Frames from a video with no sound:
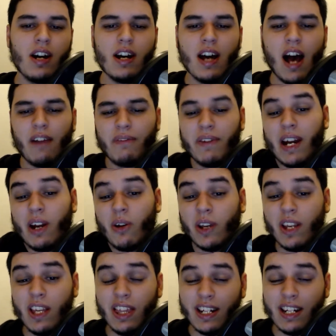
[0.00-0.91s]
al final lo
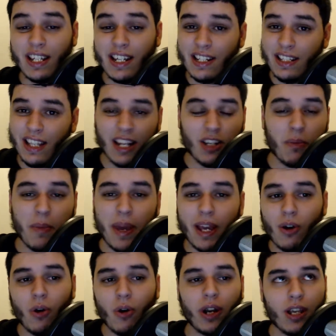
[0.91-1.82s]
que hice es que este año me he
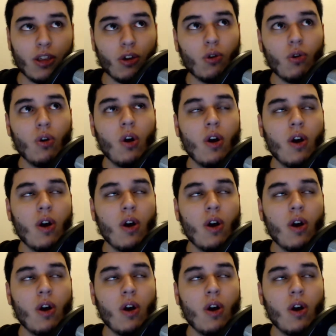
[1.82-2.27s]
cogido,